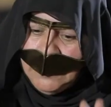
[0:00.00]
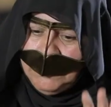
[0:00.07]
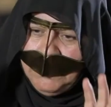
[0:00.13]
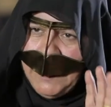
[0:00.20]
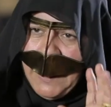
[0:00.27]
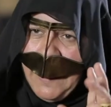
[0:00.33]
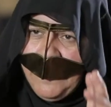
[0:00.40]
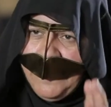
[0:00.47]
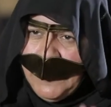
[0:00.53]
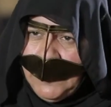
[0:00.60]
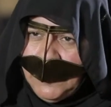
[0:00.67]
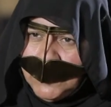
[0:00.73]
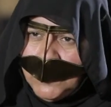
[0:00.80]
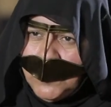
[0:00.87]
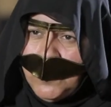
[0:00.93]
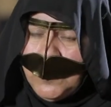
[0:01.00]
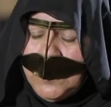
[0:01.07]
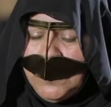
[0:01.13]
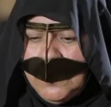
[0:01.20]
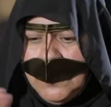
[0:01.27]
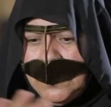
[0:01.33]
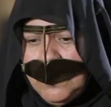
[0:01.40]
بهذه العطور
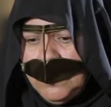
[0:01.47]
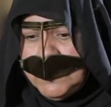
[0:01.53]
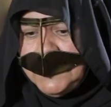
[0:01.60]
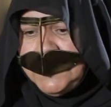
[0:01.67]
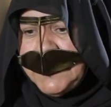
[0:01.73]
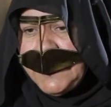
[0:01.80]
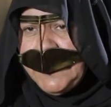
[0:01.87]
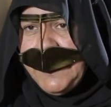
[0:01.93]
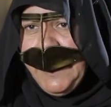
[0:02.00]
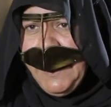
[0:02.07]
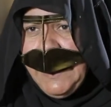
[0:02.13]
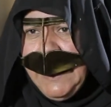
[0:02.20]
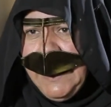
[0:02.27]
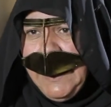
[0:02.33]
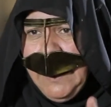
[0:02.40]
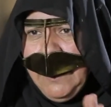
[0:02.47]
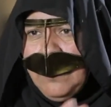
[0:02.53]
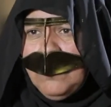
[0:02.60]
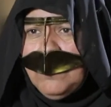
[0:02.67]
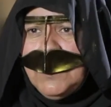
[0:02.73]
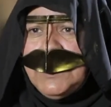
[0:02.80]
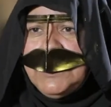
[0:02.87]
ونسكر عليه
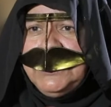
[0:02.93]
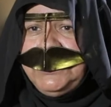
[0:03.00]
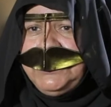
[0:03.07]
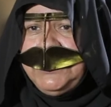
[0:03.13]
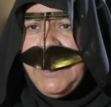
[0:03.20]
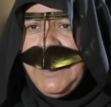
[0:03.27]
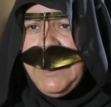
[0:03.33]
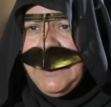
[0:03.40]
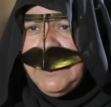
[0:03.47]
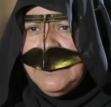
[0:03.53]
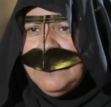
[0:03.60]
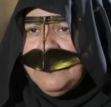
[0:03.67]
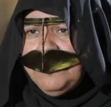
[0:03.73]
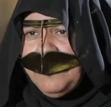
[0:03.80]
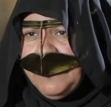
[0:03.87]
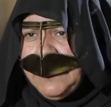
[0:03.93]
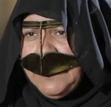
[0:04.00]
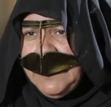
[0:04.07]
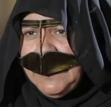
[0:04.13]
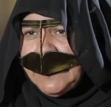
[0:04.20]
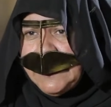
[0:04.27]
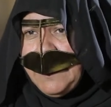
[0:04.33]
ونخشه في
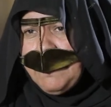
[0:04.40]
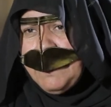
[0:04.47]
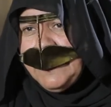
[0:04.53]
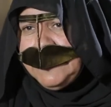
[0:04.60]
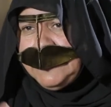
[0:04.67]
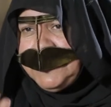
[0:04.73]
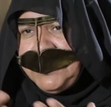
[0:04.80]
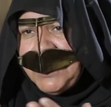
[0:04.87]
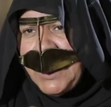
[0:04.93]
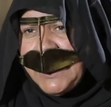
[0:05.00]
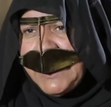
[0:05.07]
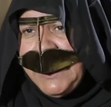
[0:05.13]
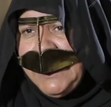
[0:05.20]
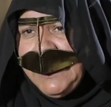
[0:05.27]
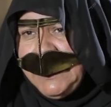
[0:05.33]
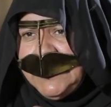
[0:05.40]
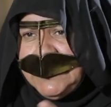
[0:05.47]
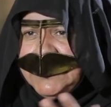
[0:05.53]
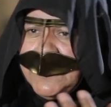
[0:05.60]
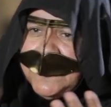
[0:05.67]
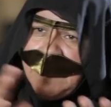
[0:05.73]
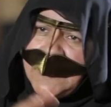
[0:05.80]
الكبت شهرين
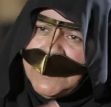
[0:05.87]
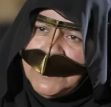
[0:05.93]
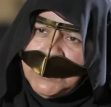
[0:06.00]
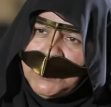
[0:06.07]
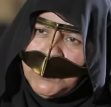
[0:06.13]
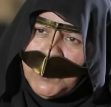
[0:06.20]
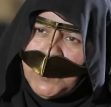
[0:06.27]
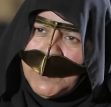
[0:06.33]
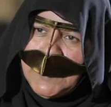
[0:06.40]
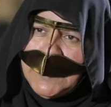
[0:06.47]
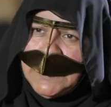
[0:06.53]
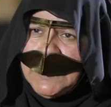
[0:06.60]
ثلاث شهور